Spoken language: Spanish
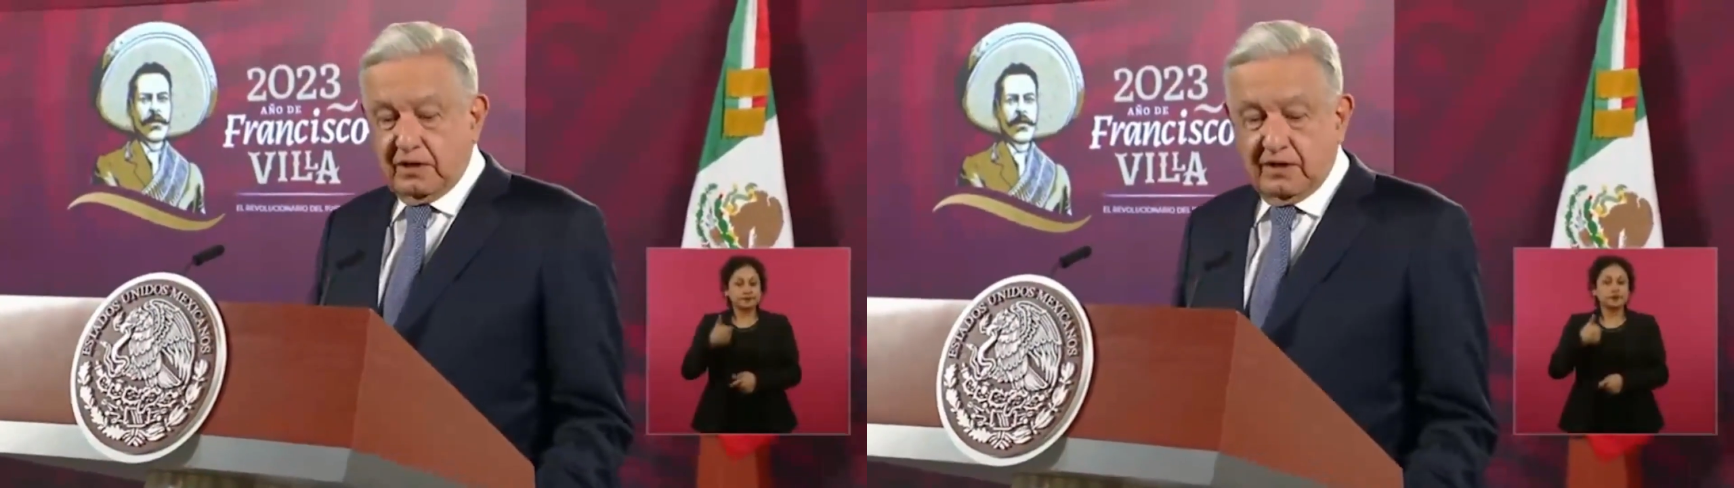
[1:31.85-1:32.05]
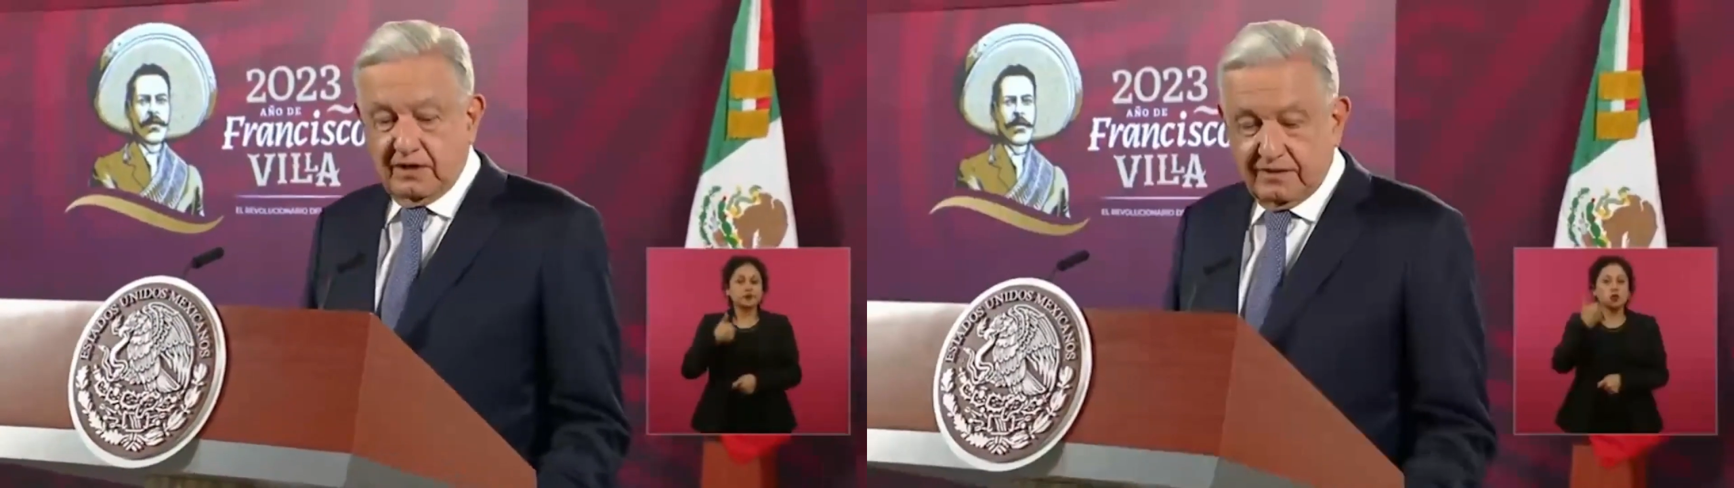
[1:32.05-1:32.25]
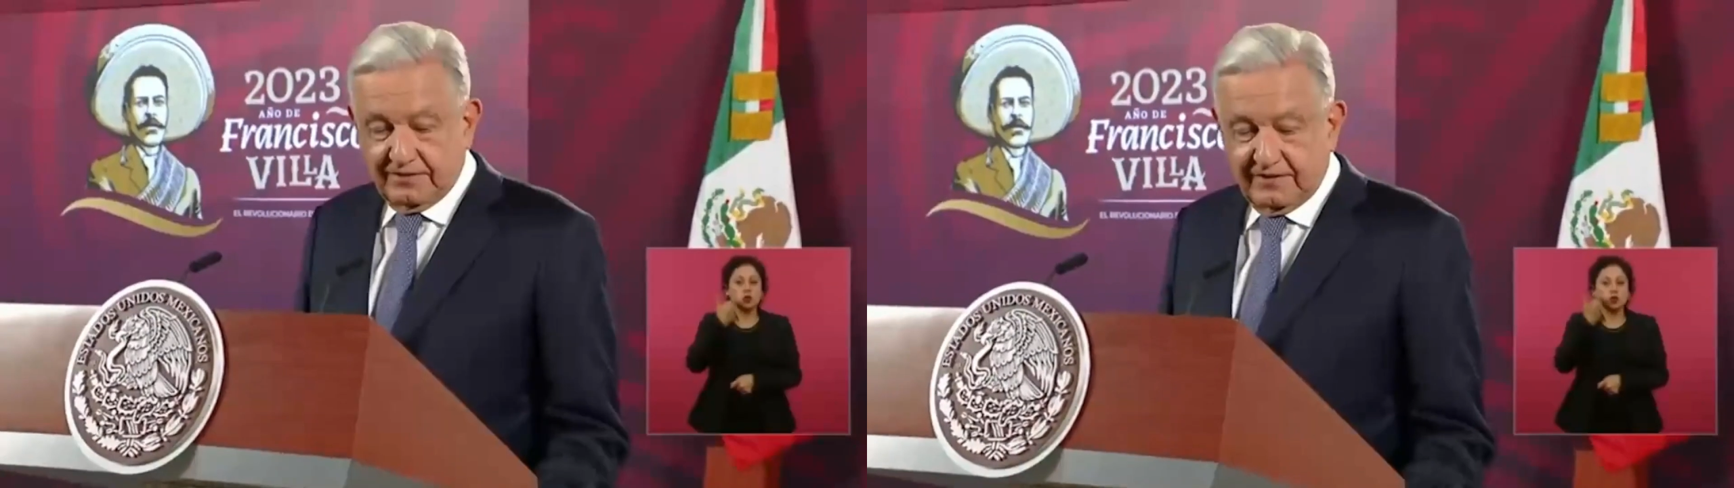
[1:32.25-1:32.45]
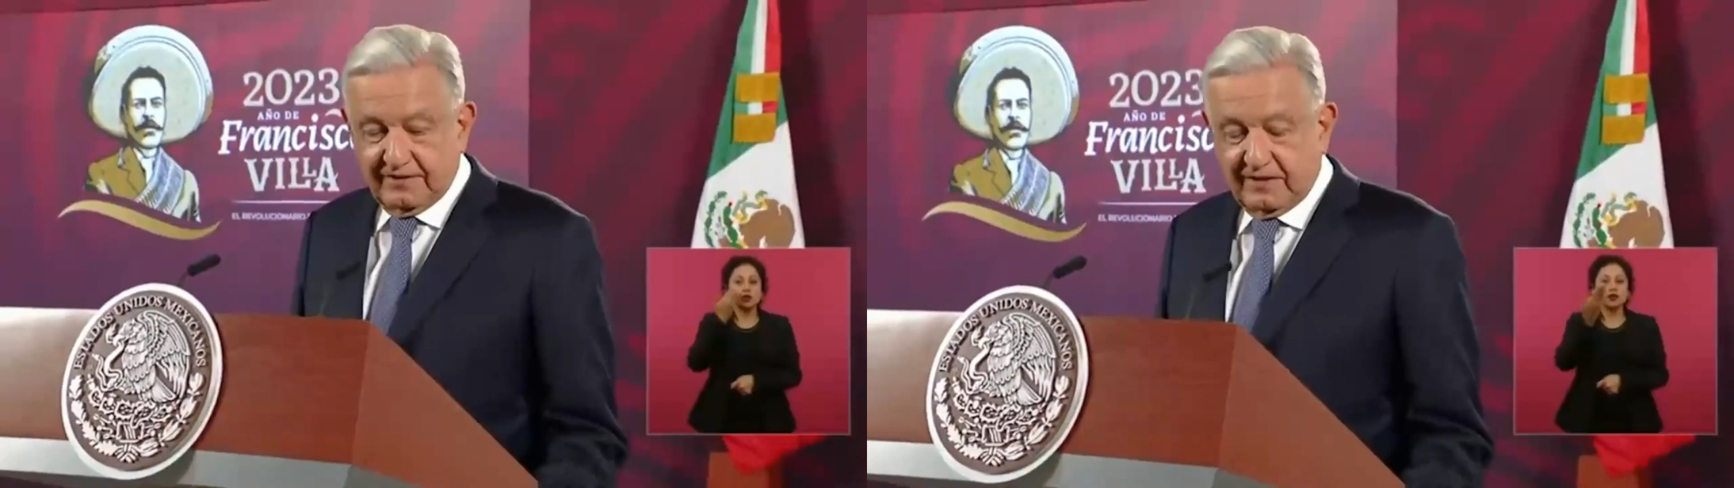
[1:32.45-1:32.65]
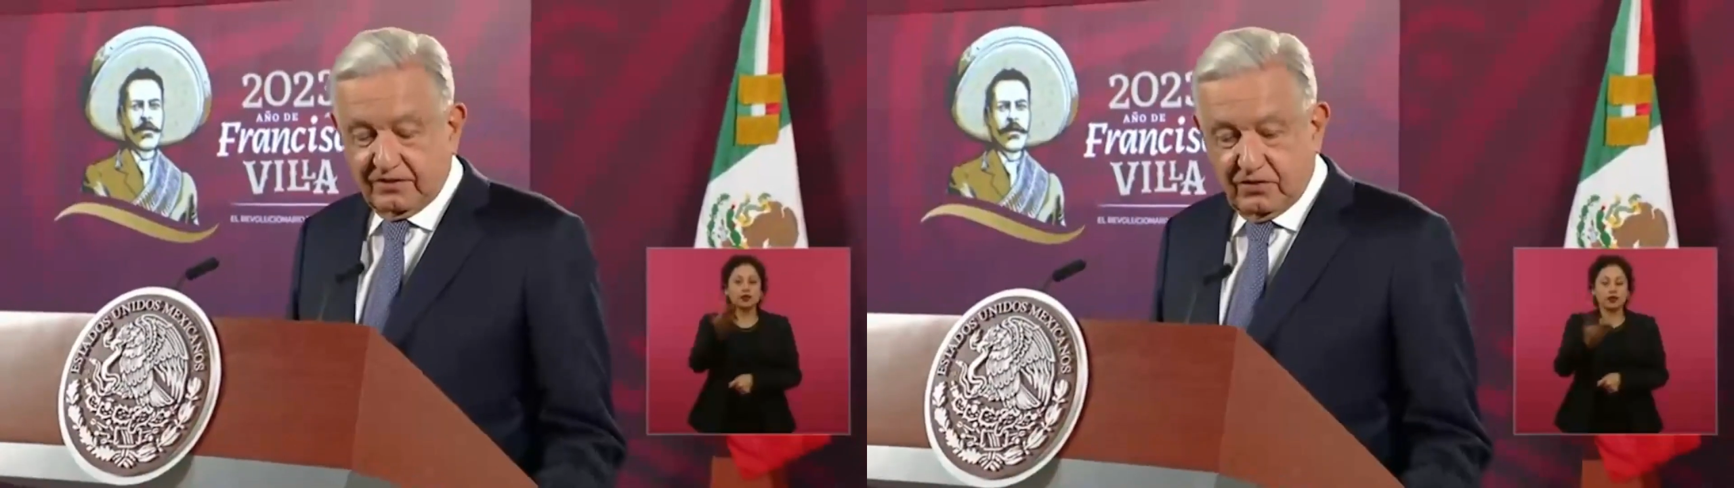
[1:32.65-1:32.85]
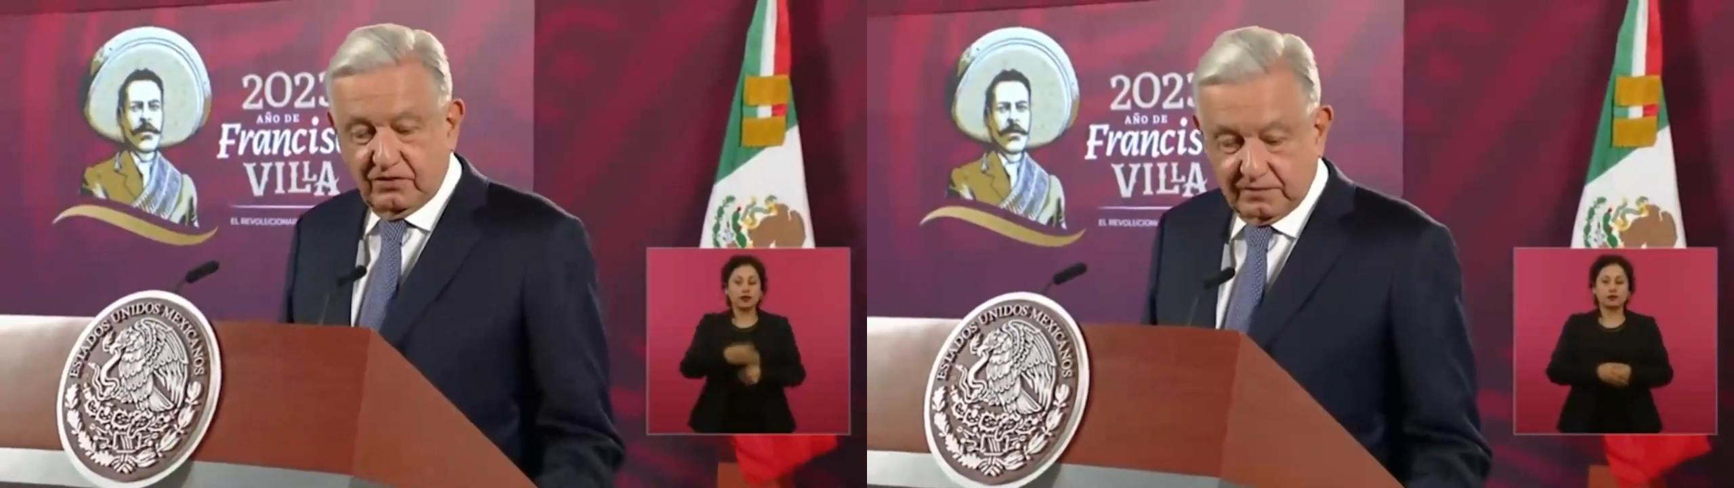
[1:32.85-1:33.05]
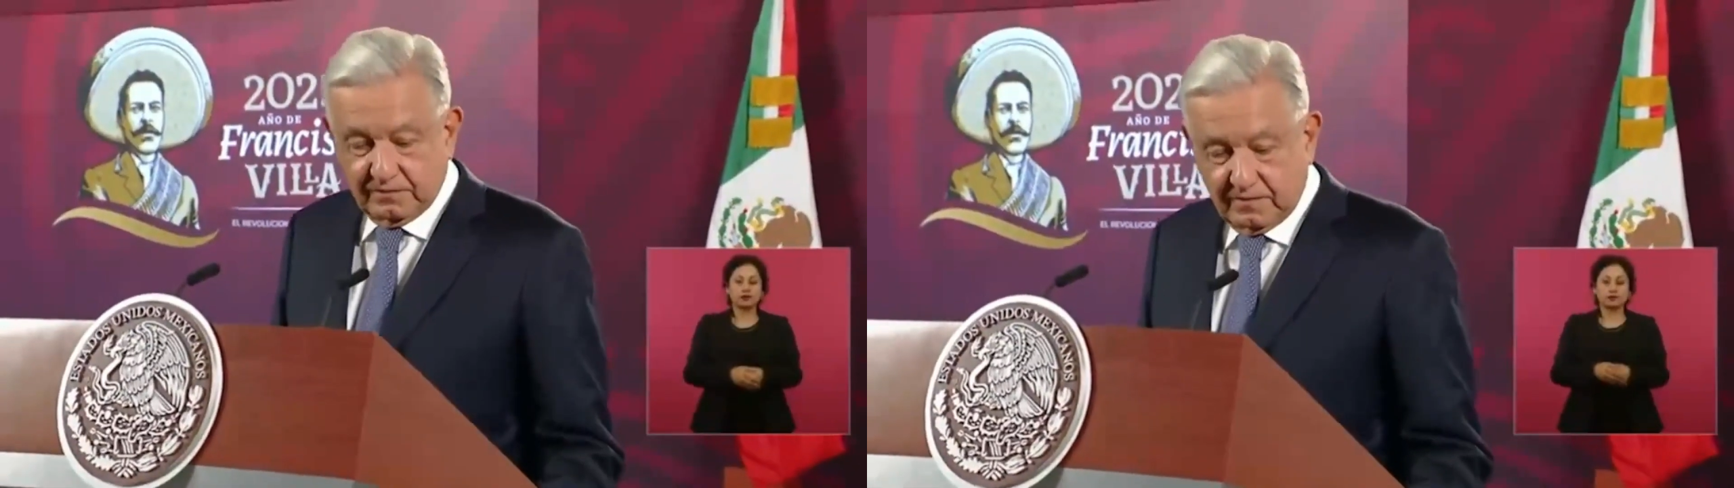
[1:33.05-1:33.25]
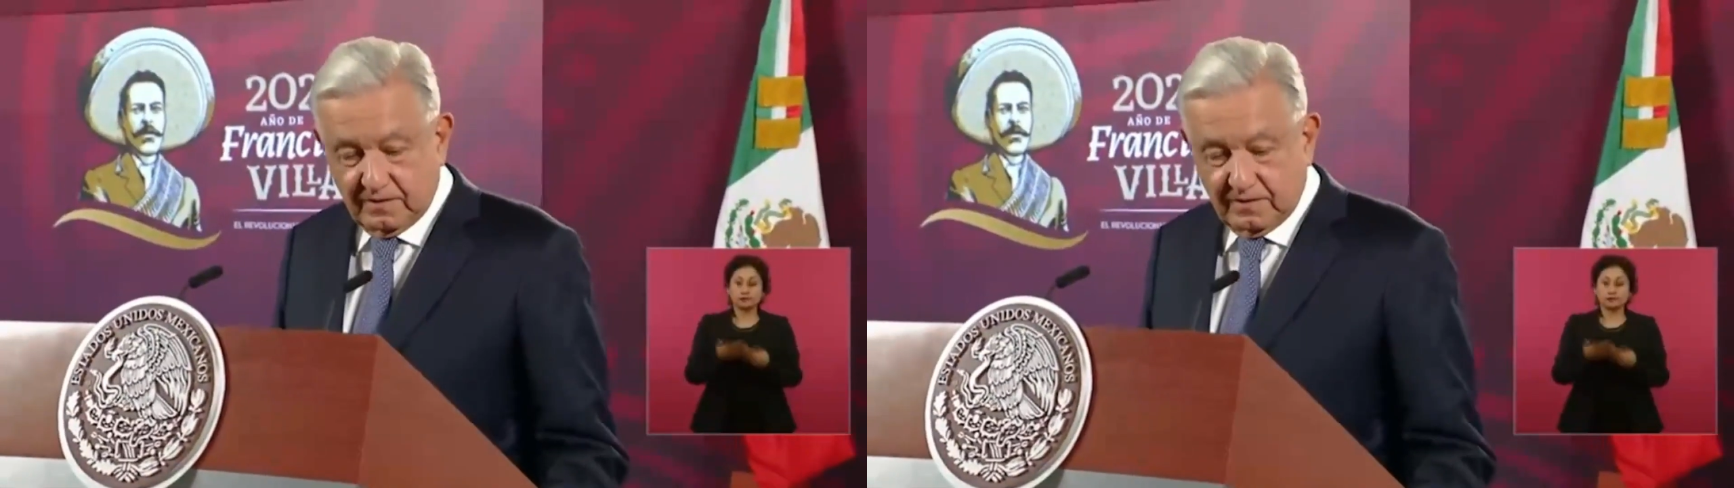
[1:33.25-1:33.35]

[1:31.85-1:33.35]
una felicitación